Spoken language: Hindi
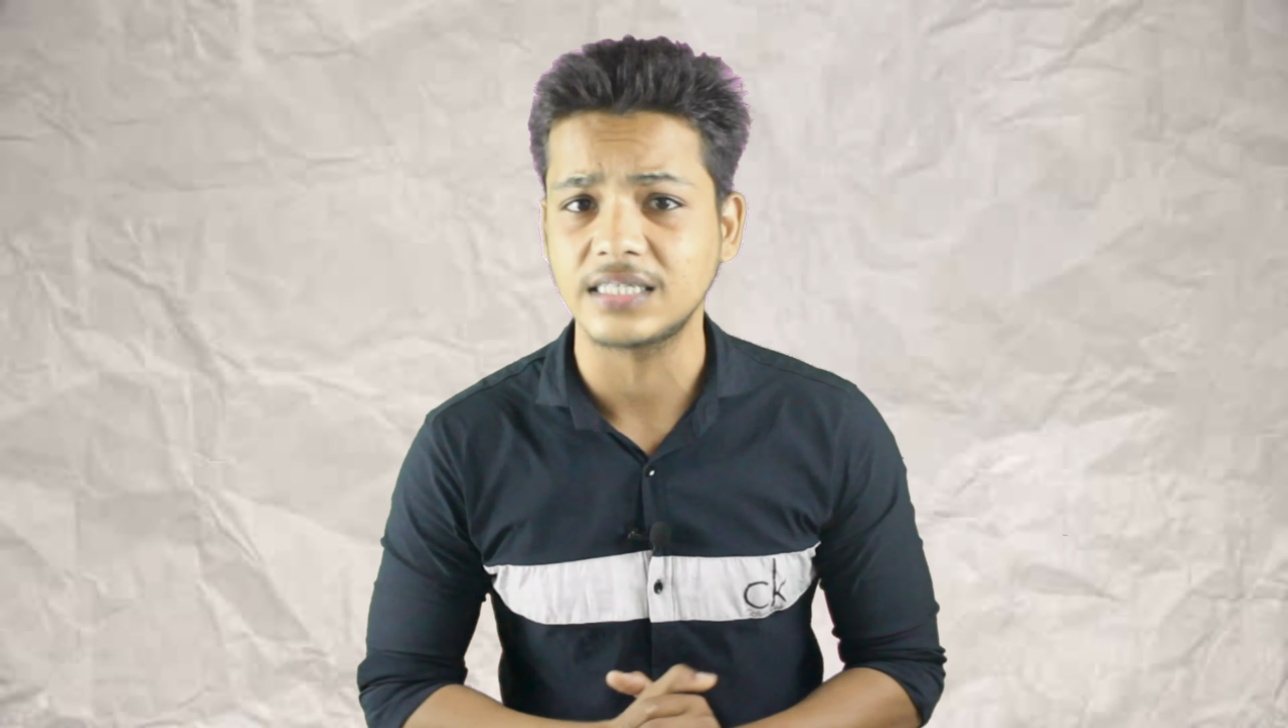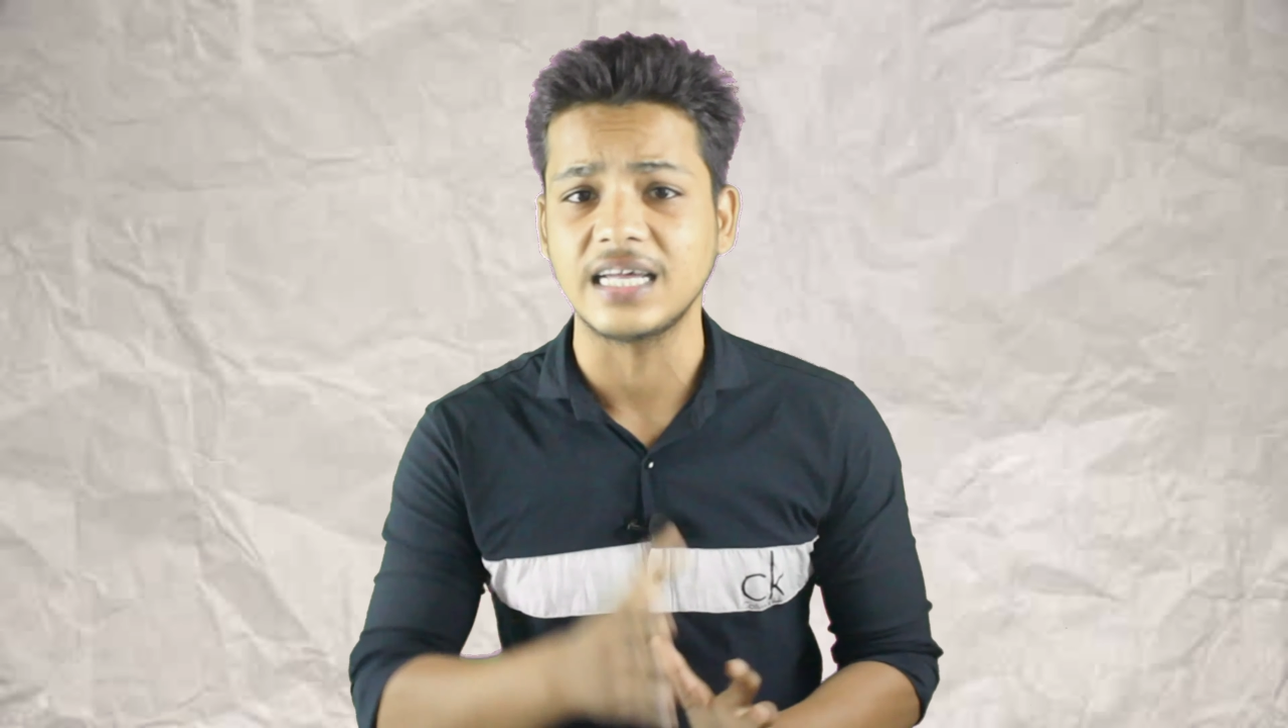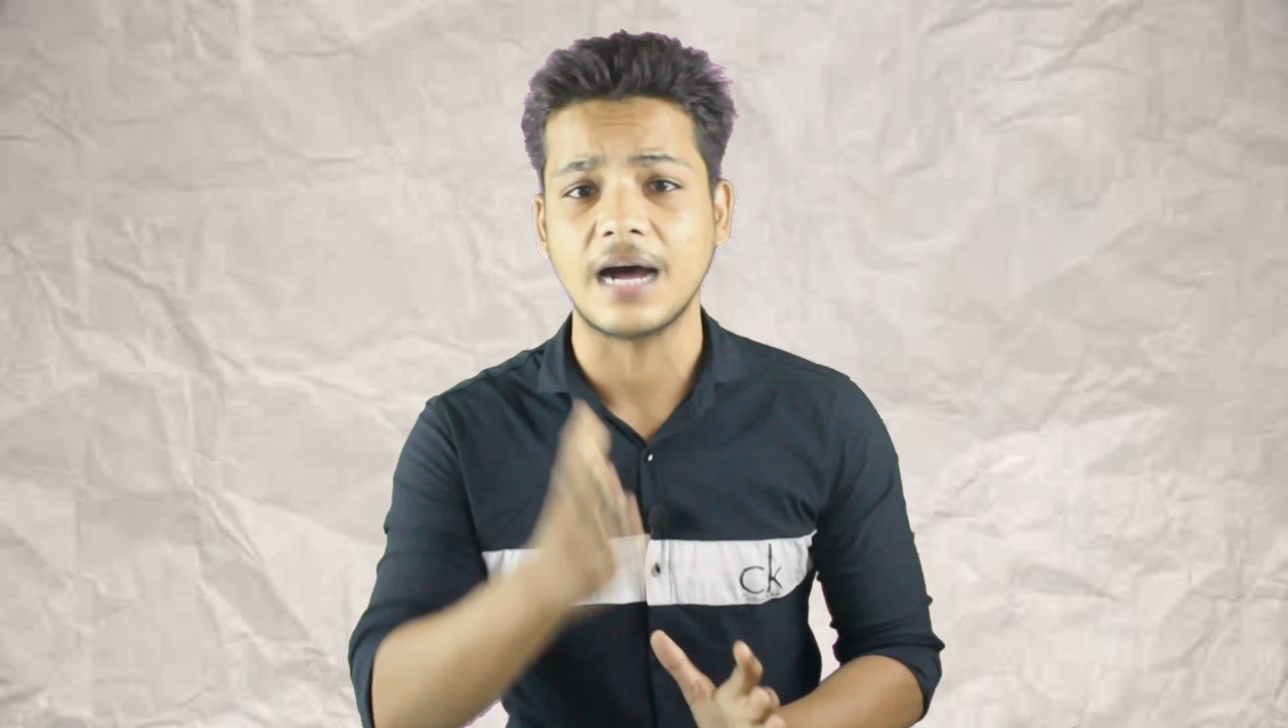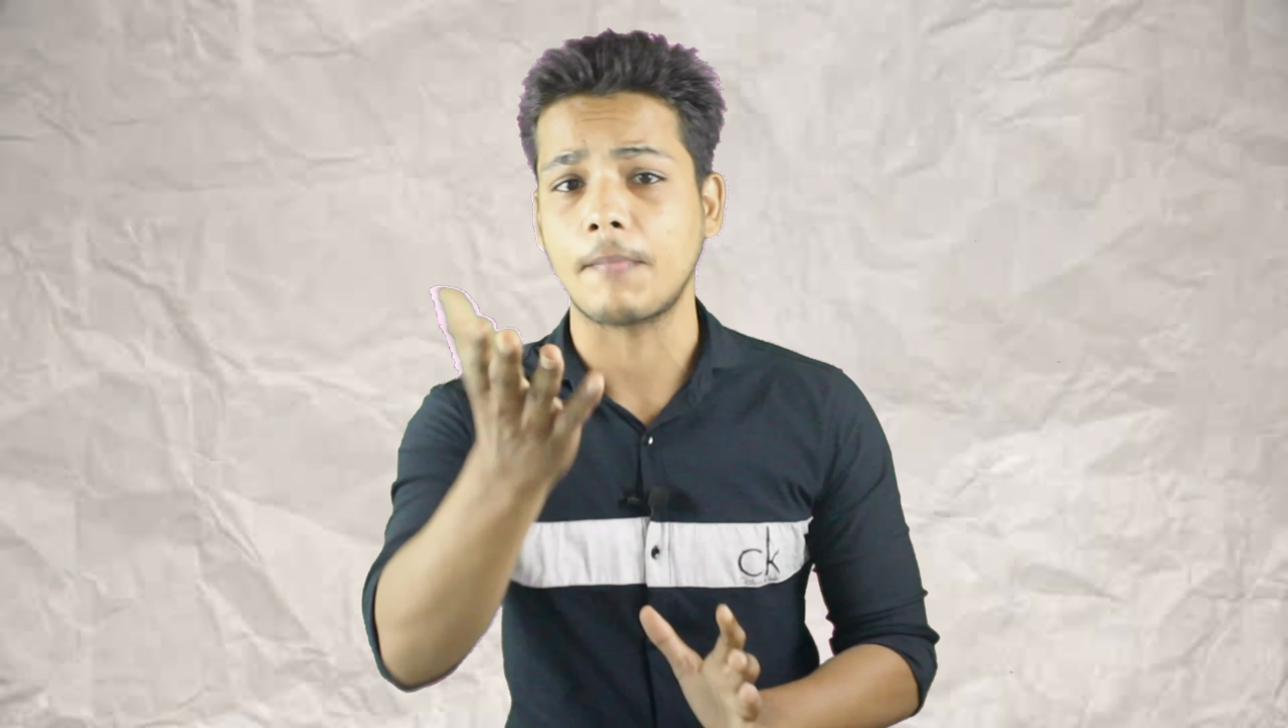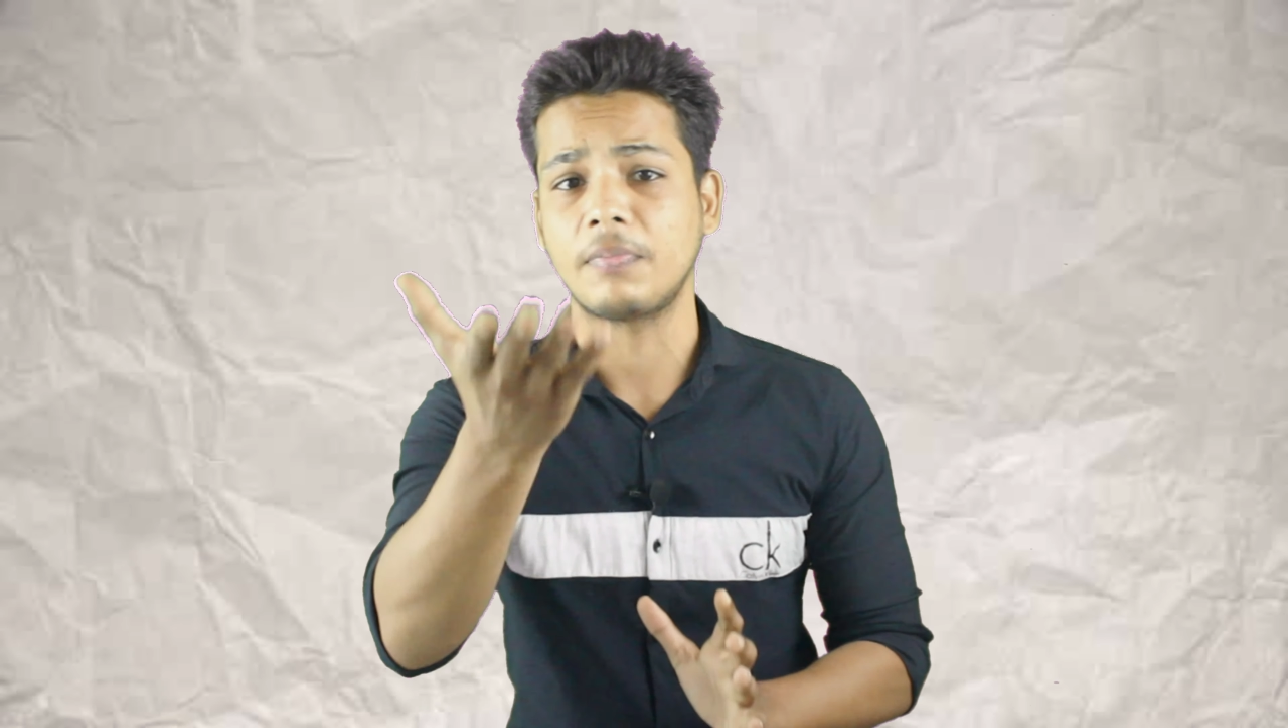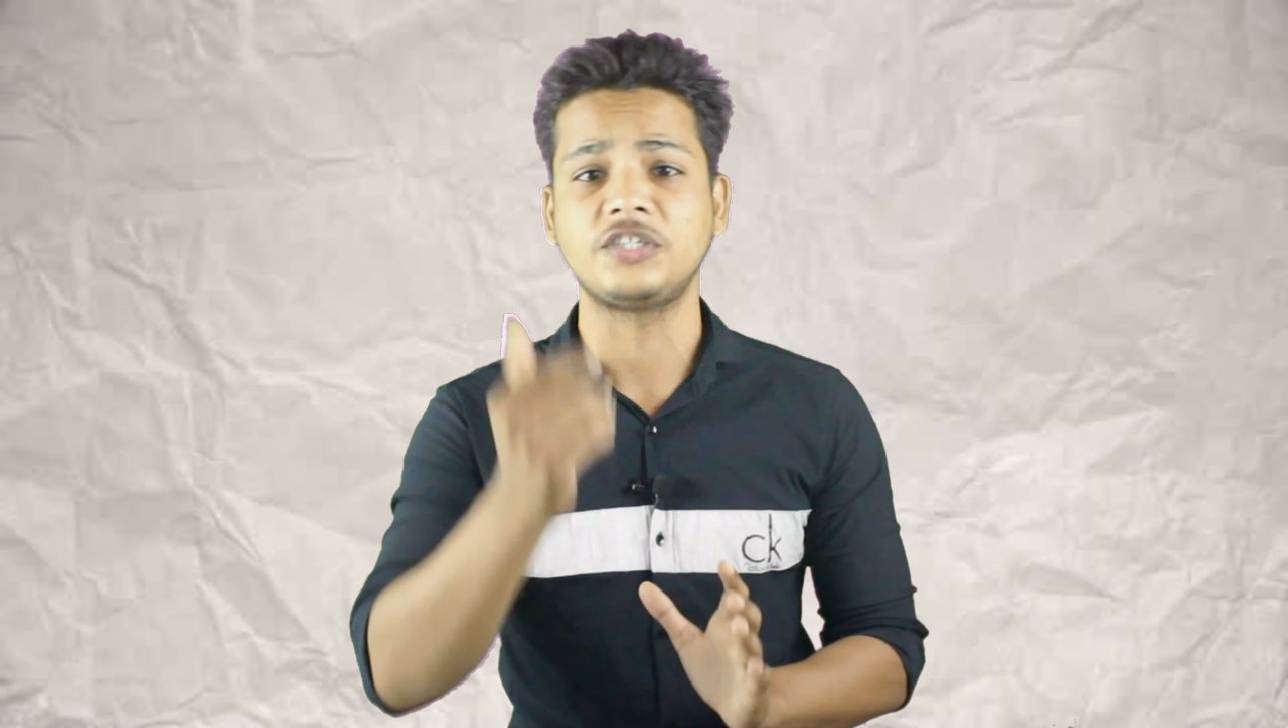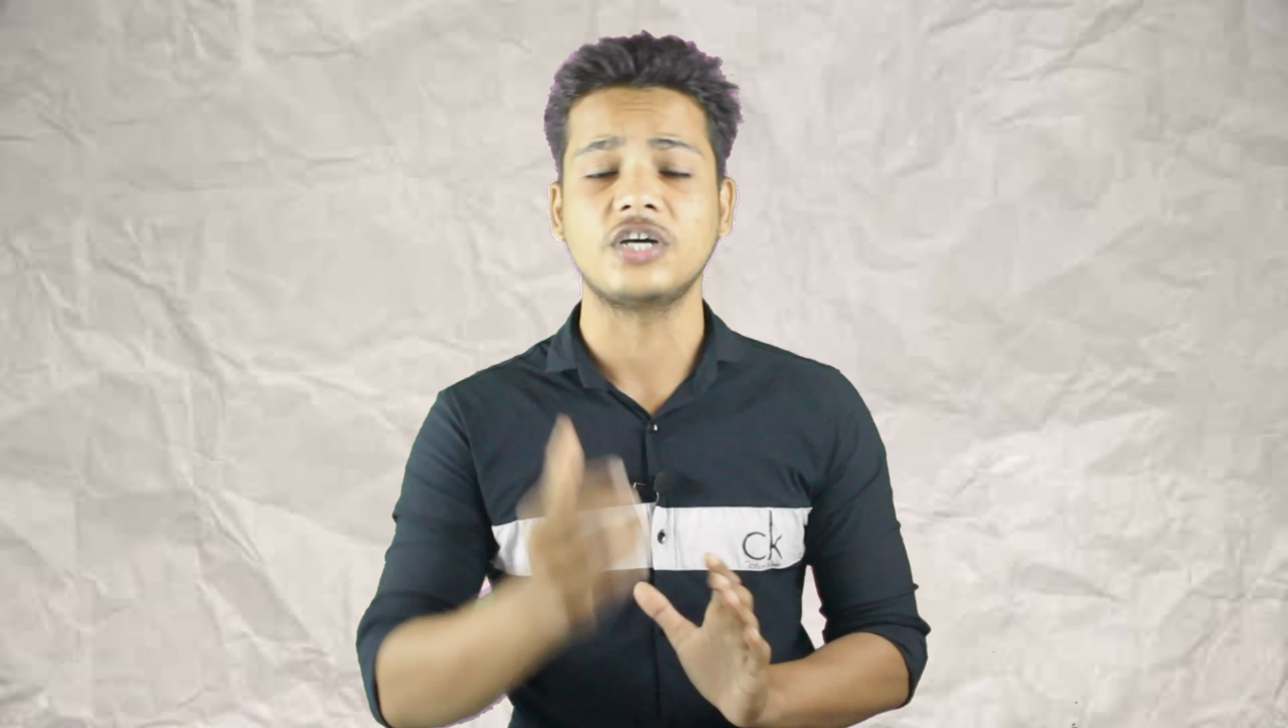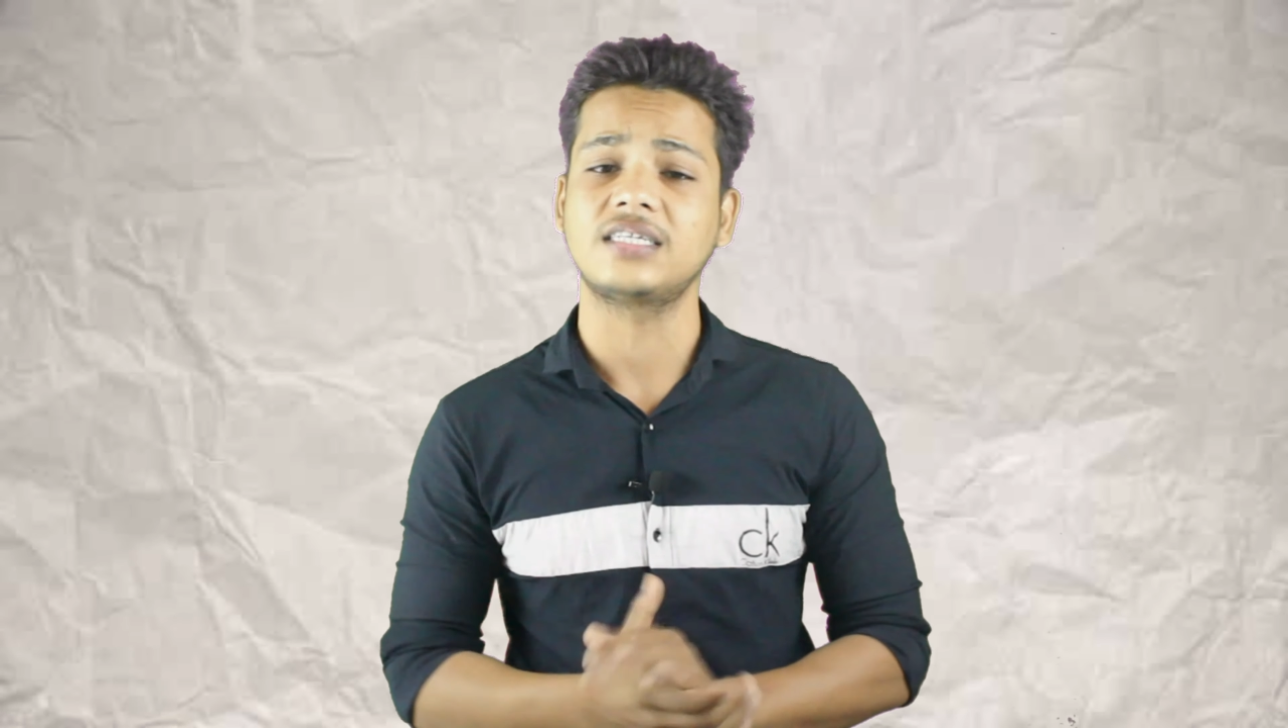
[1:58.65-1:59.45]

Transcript: जिससे आप अपने